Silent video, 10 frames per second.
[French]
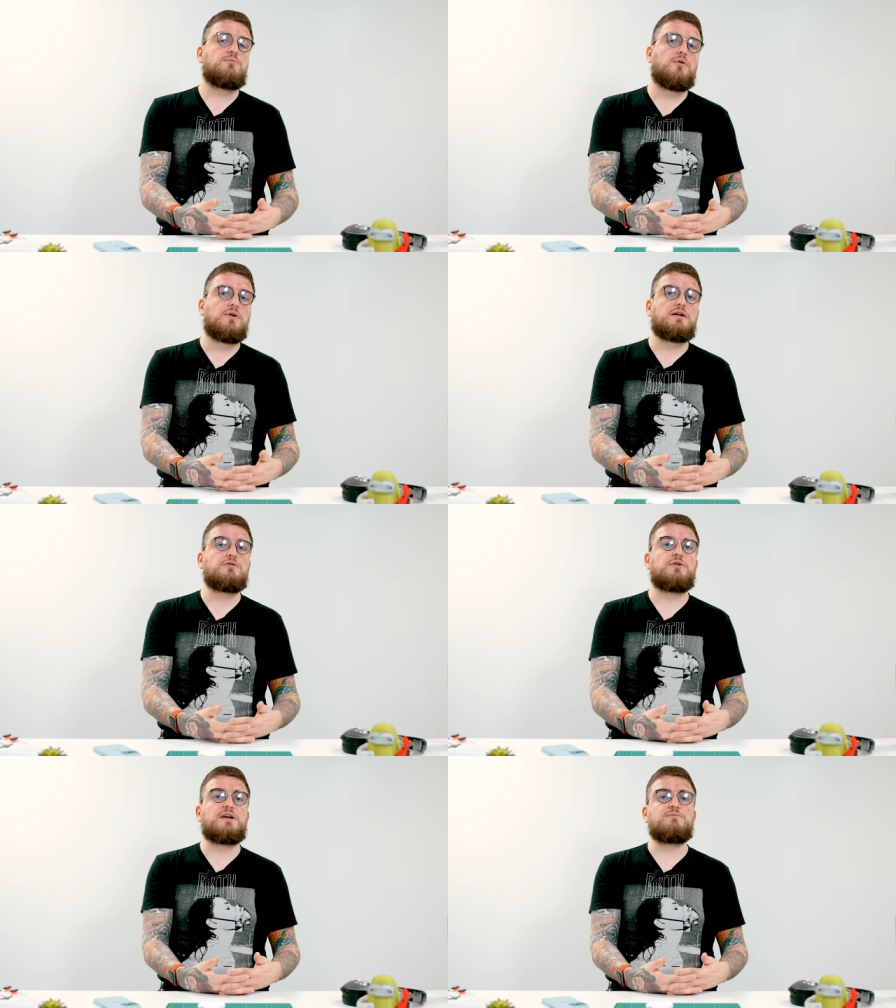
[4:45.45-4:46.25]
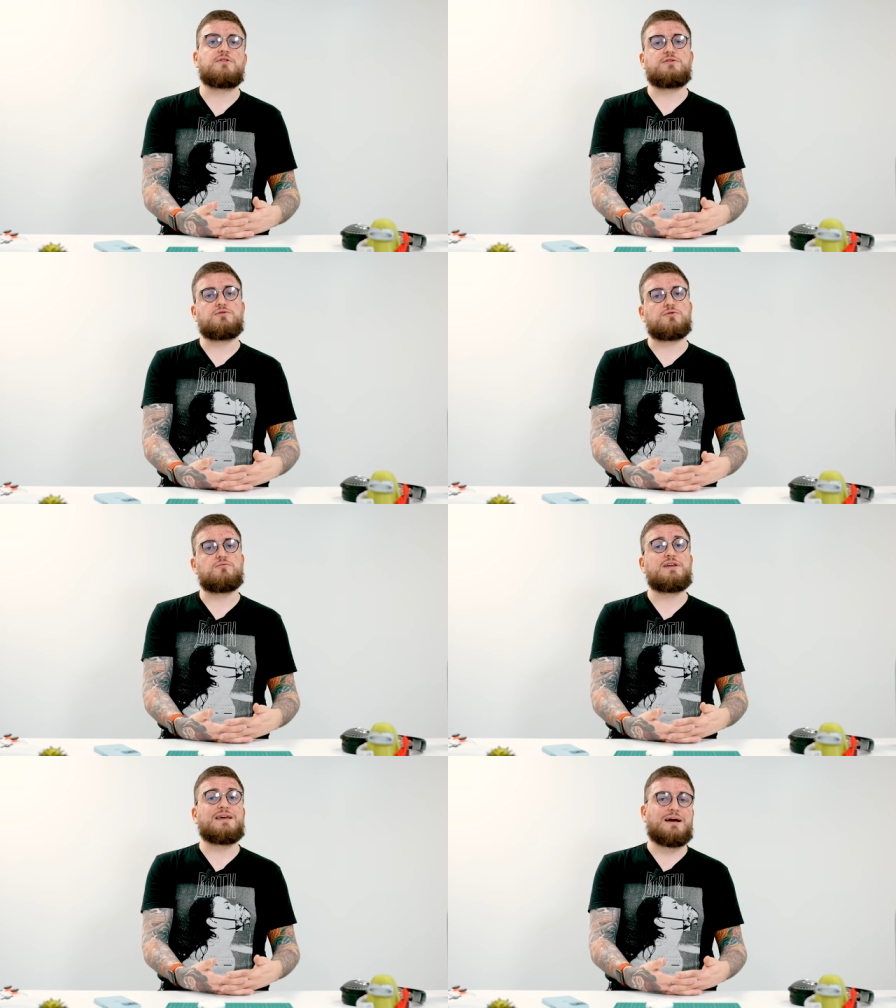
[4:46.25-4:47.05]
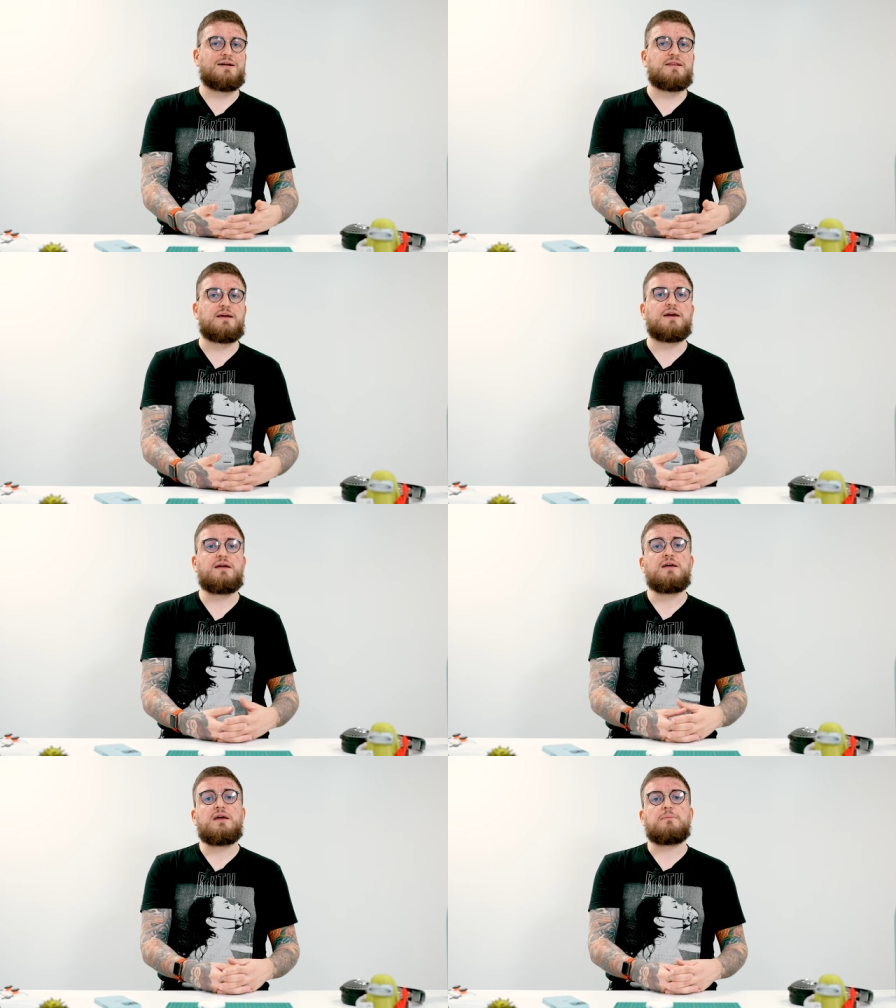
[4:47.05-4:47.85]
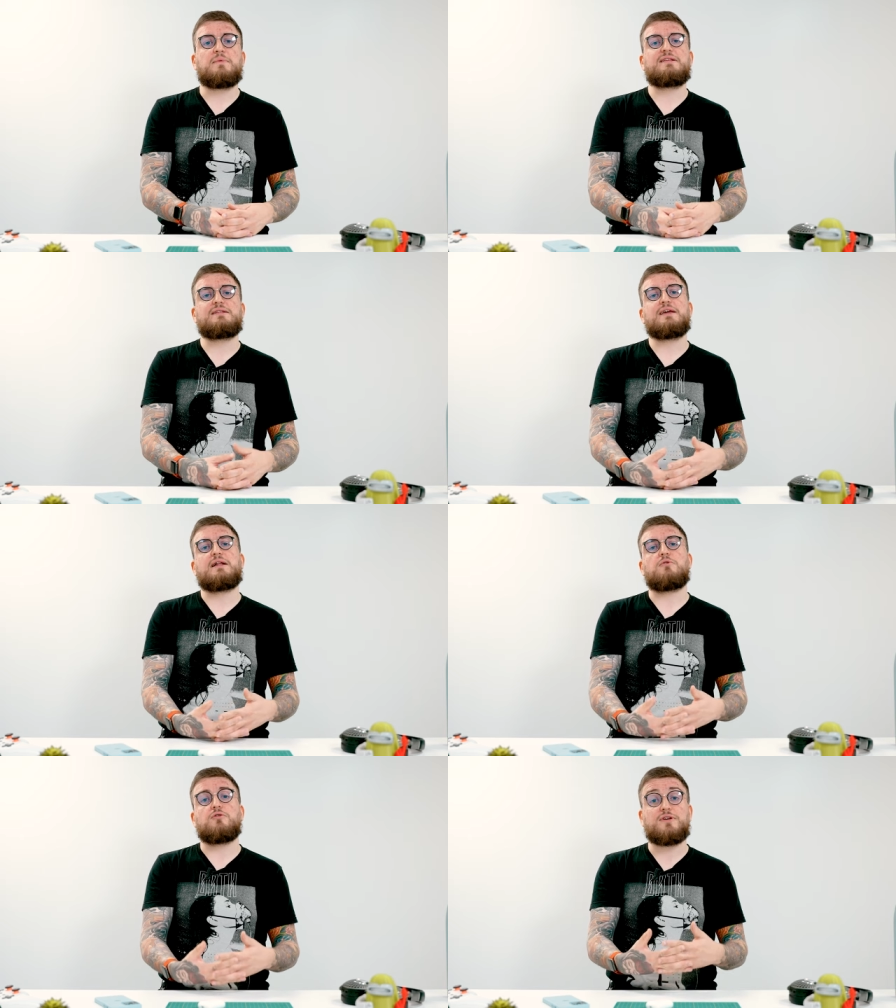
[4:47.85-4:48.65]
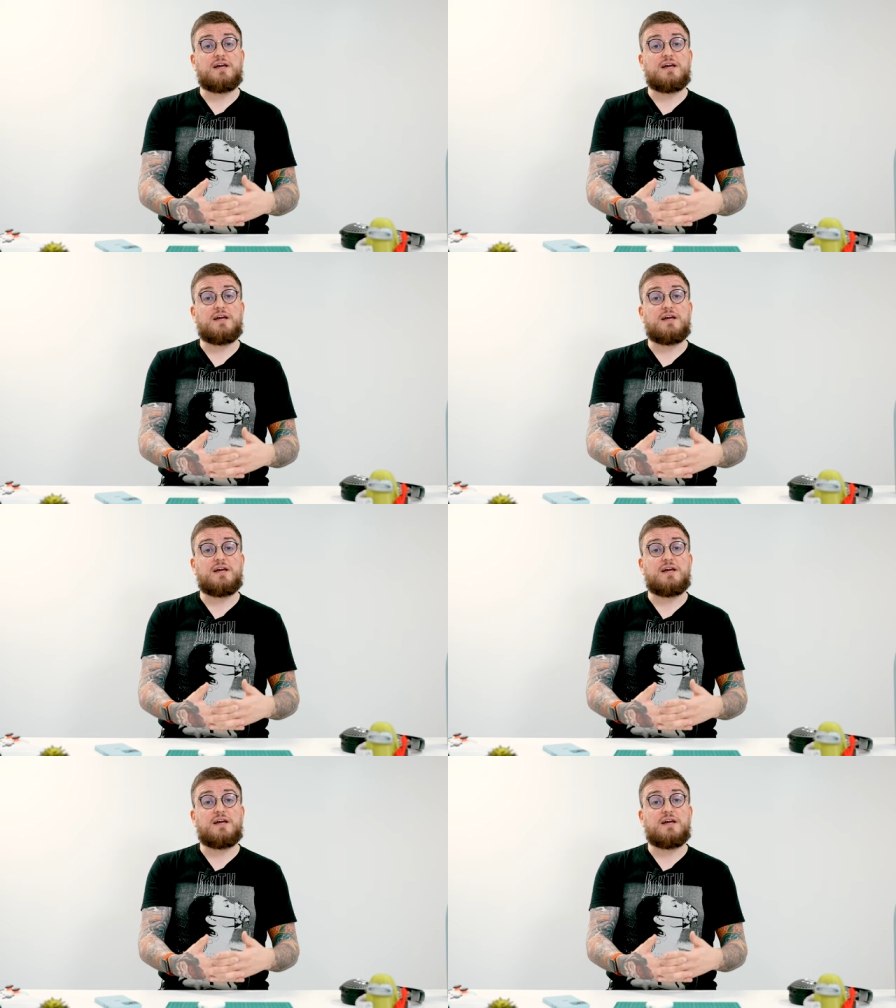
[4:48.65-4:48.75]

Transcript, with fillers: pour l'algorithme de réduction de bruit intégré, mais c'est également le